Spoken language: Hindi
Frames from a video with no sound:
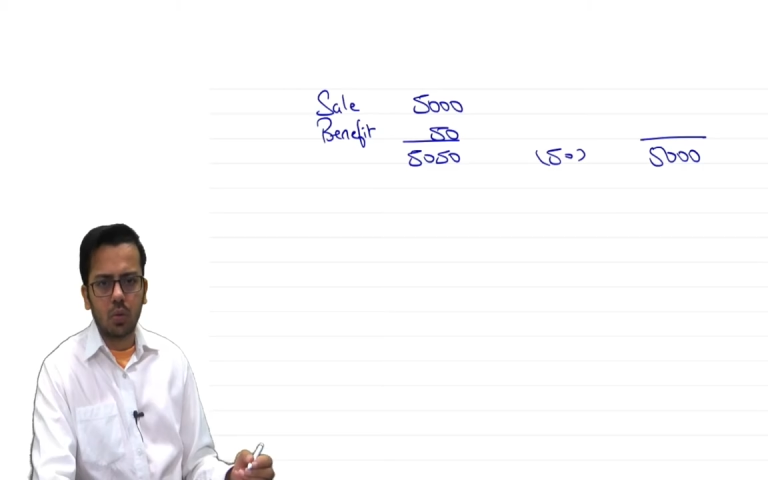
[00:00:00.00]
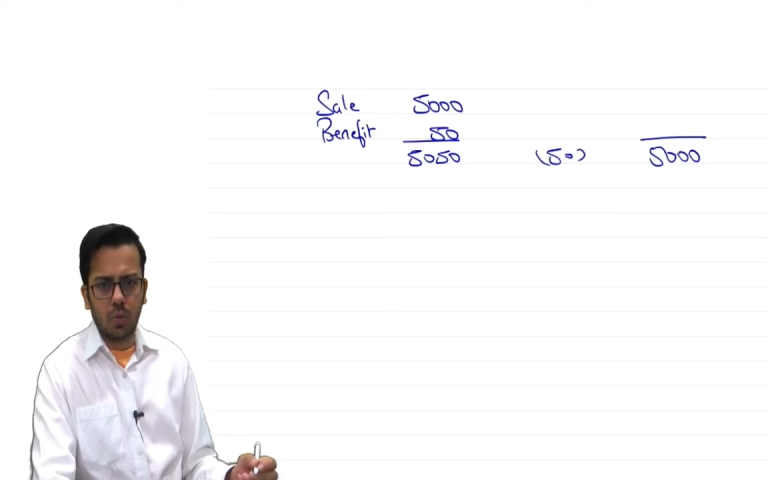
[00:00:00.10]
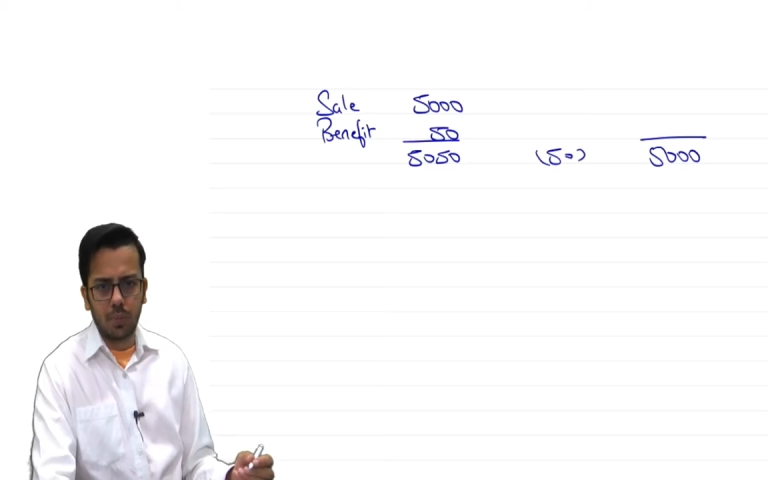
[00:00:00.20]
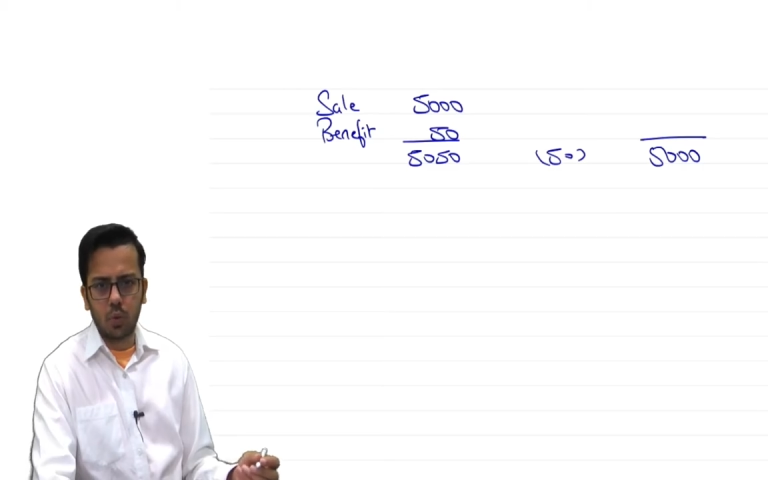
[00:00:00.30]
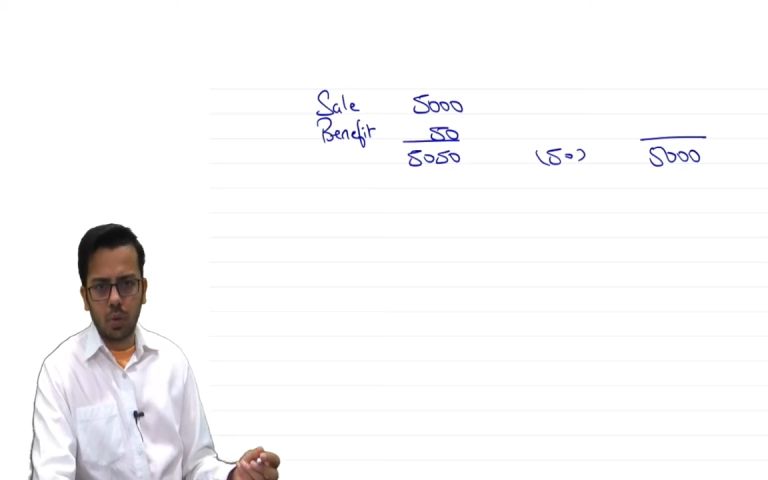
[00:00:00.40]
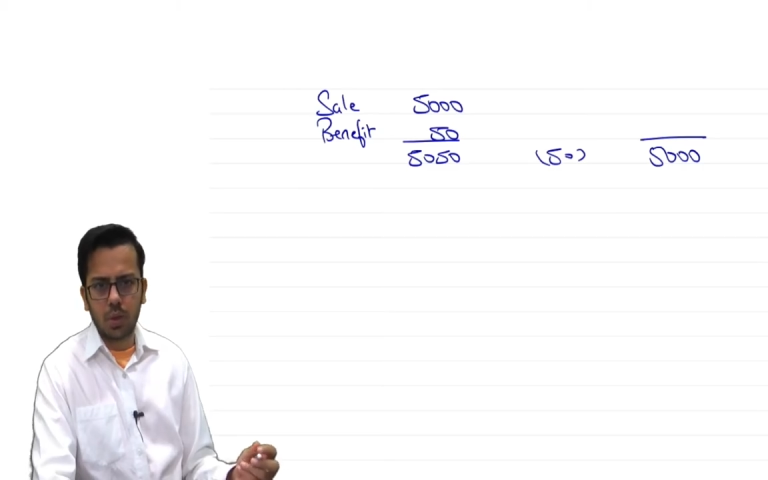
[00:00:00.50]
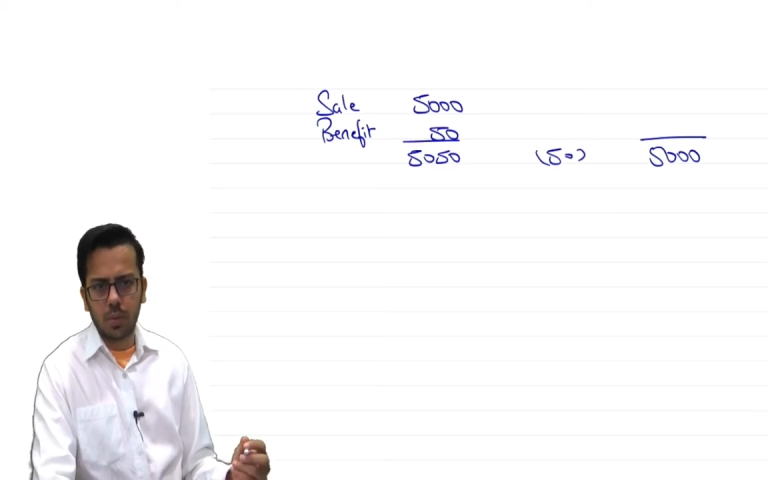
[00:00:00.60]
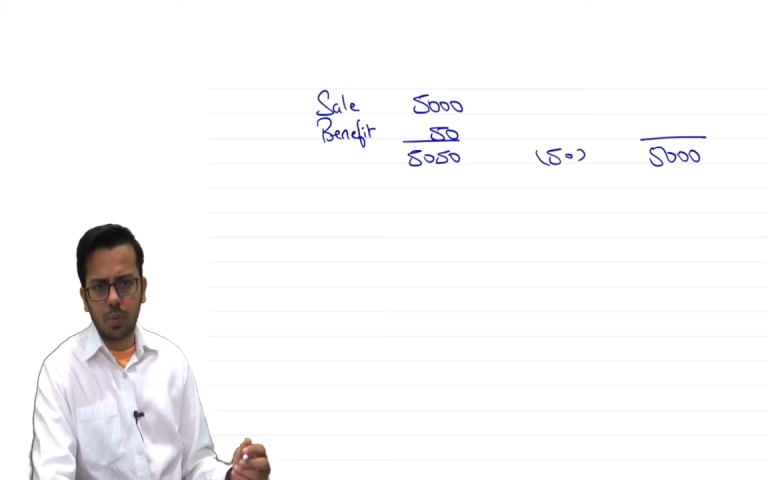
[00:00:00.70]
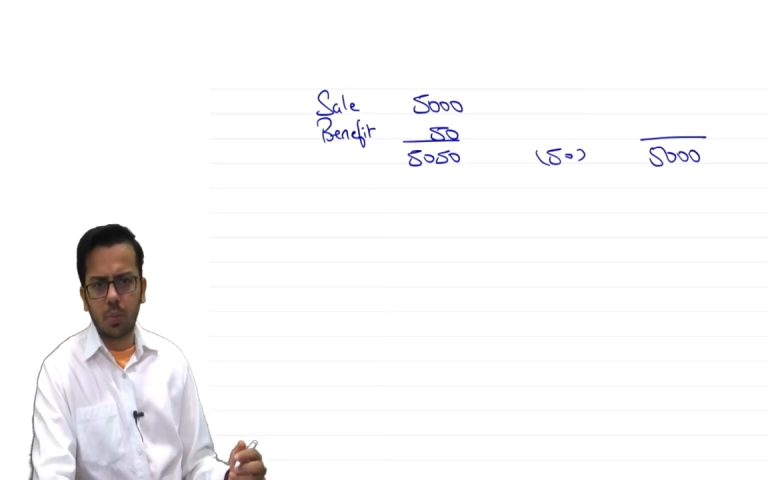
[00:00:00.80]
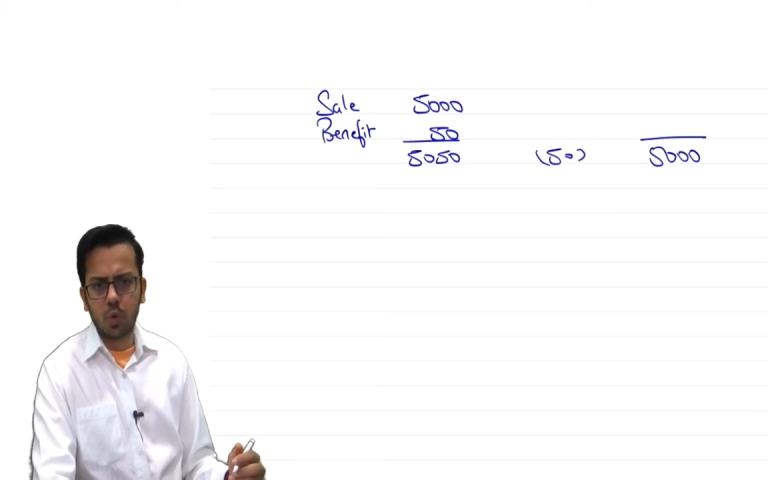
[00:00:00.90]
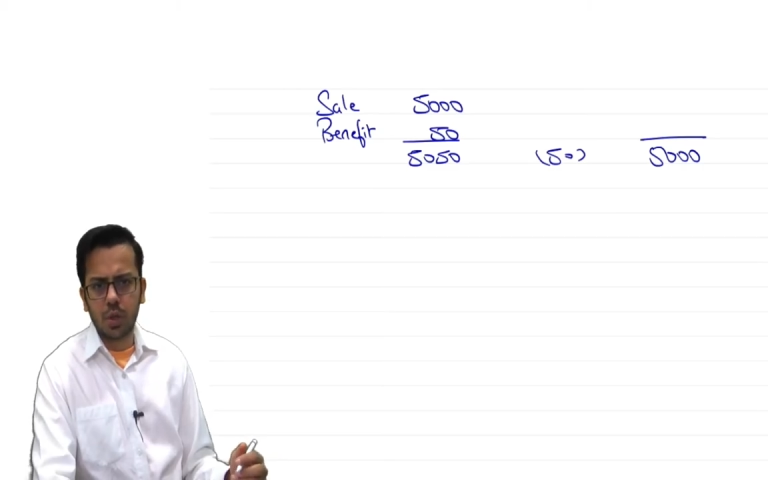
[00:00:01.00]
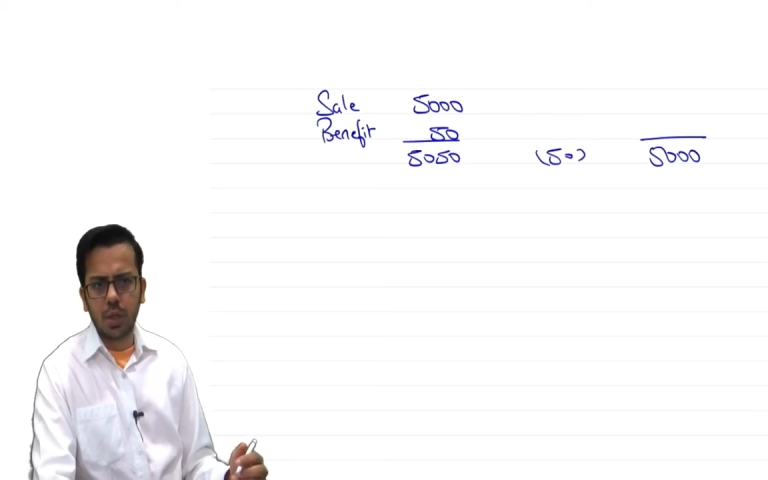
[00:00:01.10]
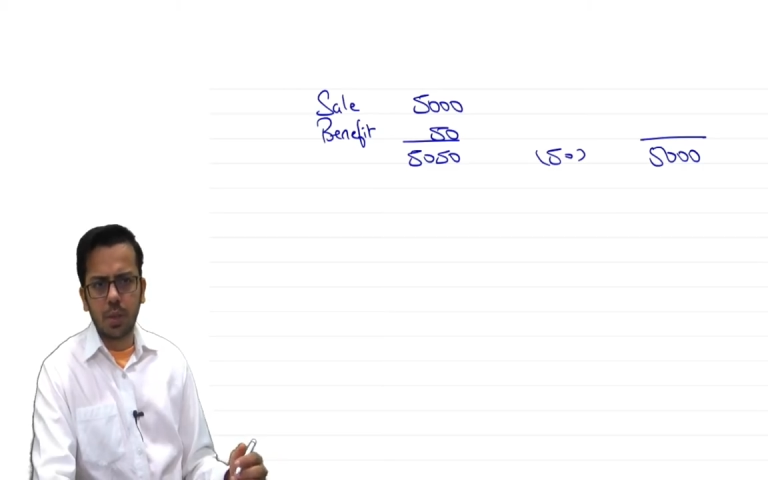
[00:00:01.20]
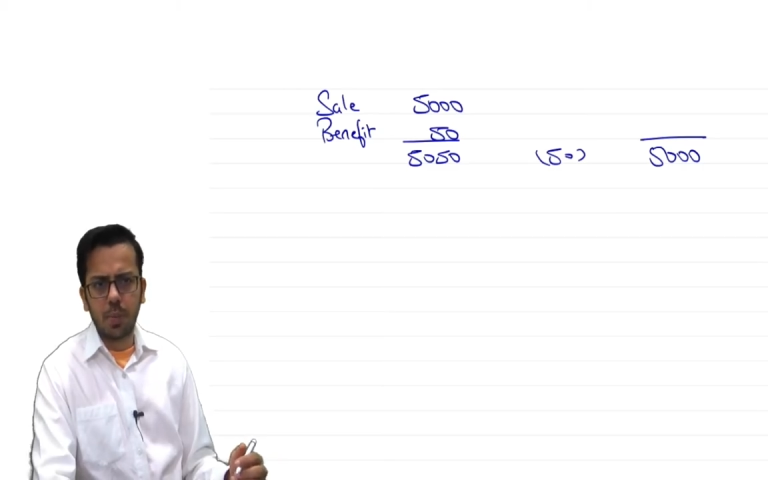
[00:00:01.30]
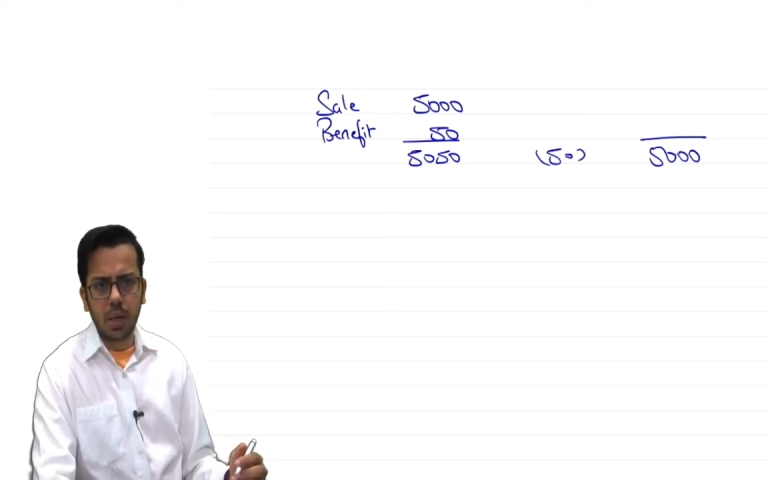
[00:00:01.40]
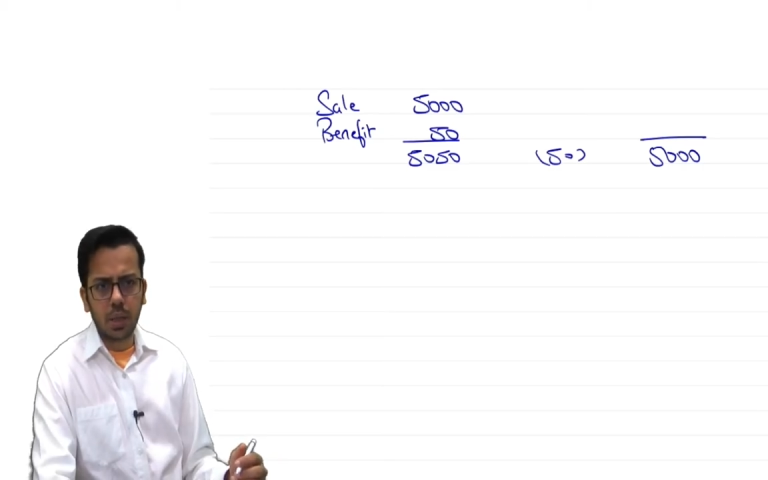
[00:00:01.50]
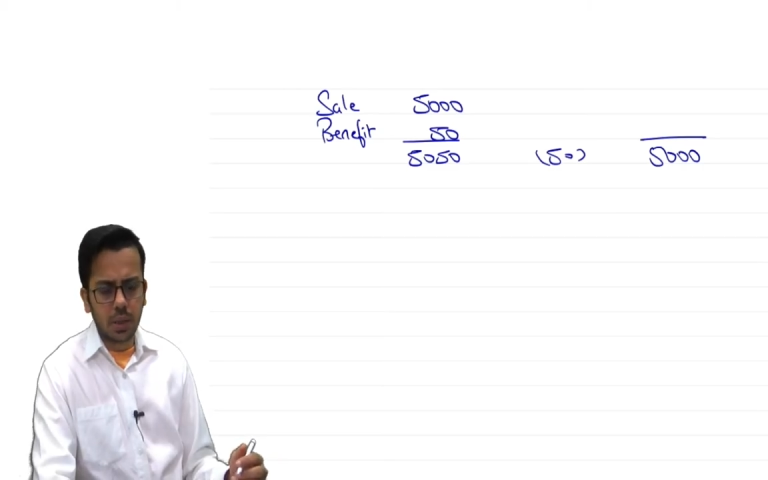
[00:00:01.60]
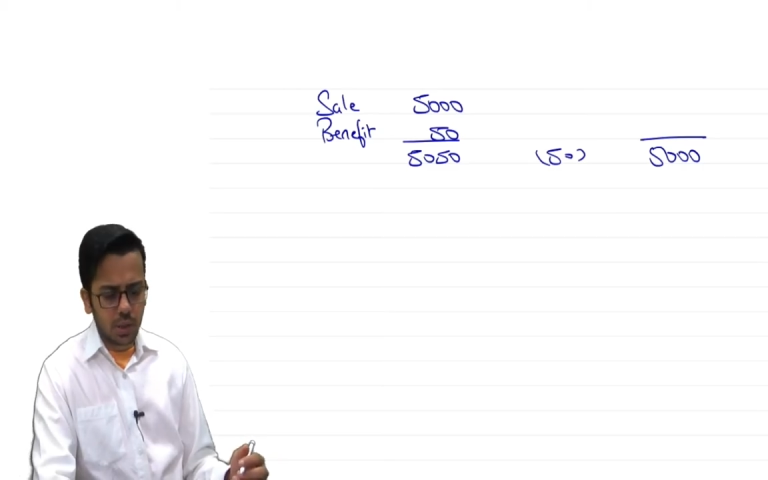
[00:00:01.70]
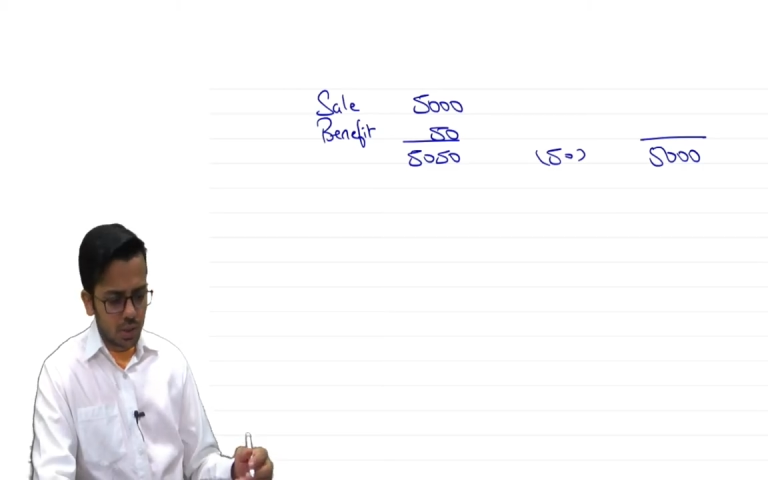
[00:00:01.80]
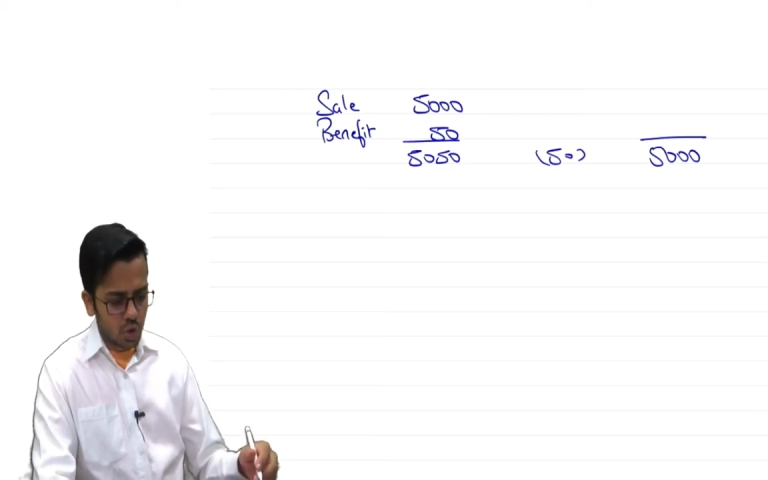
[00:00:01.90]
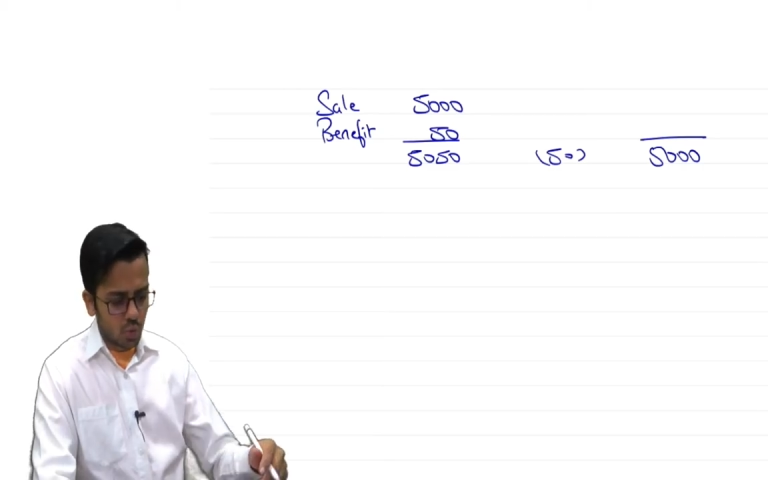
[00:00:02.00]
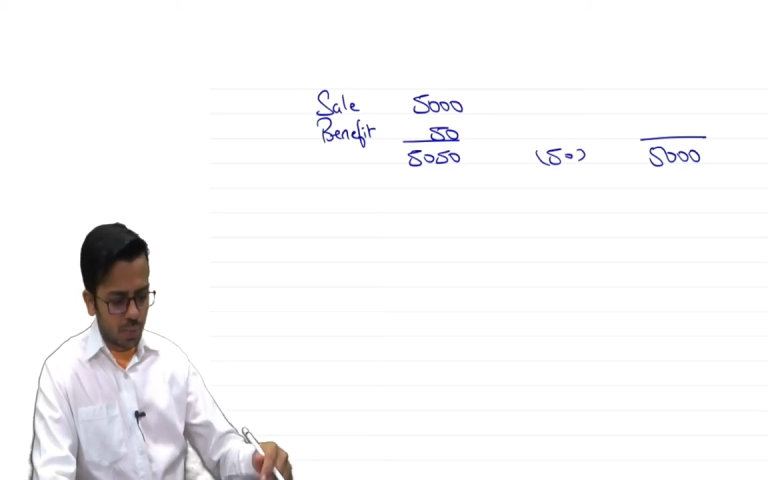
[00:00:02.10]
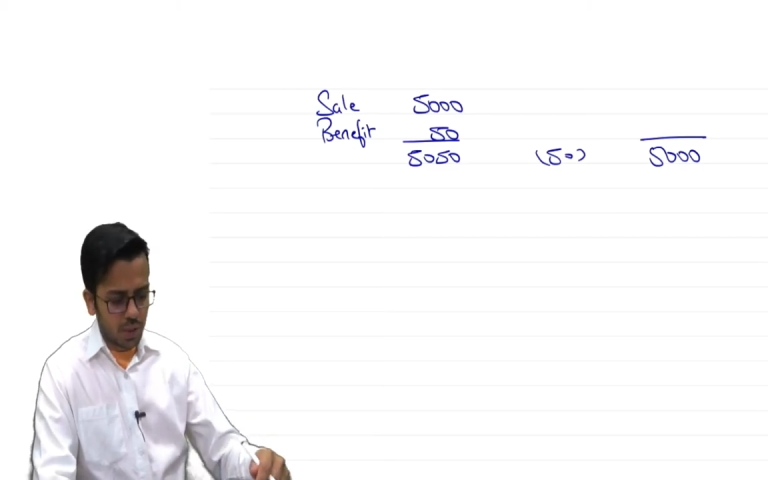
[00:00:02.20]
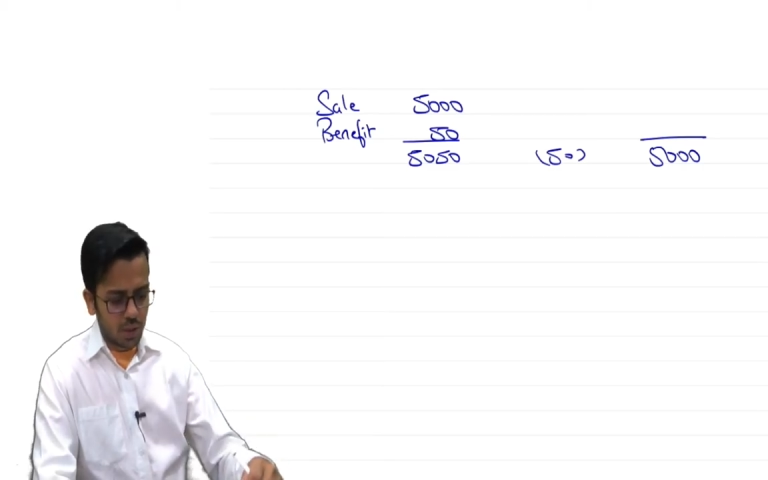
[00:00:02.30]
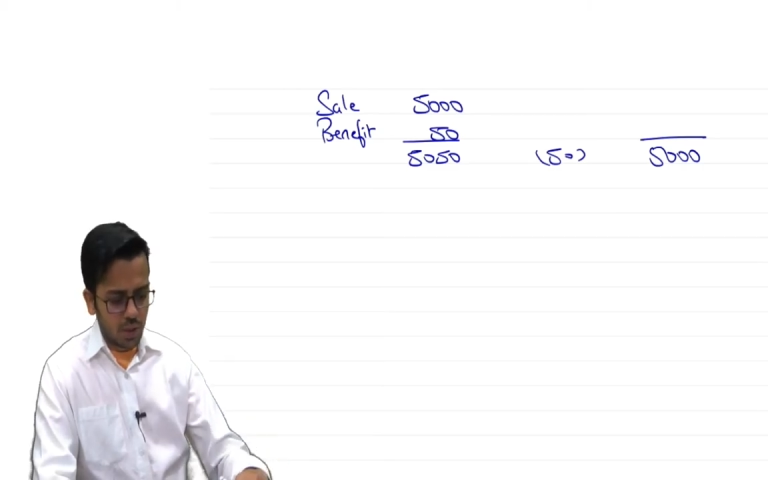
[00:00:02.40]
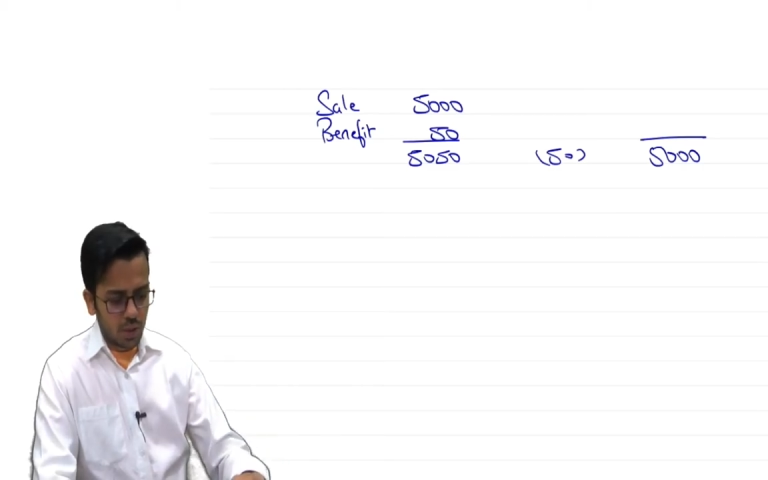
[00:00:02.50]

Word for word: तो अब थोड़ा सा प्रपोर्शनेटली बांट लेते हैं इसको पहले